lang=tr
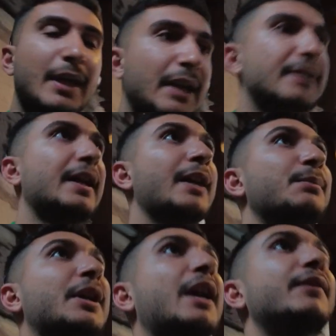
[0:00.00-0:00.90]
bir yere
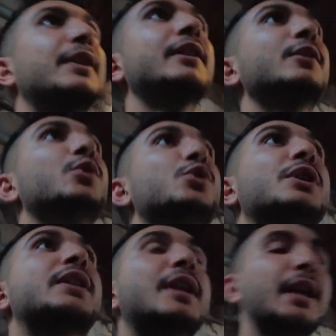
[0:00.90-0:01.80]
sahip bir kafenin
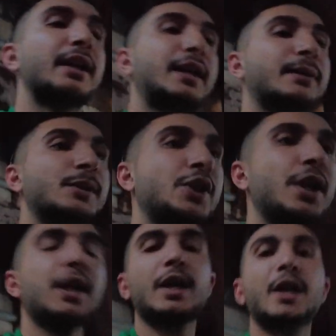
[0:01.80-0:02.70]
ücreti ne
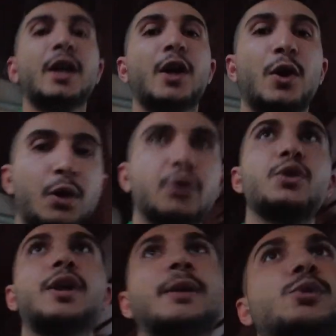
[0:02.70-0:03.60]
kadarmış onu
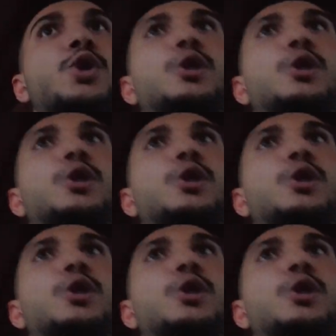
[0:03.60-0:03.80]
öğrenmiş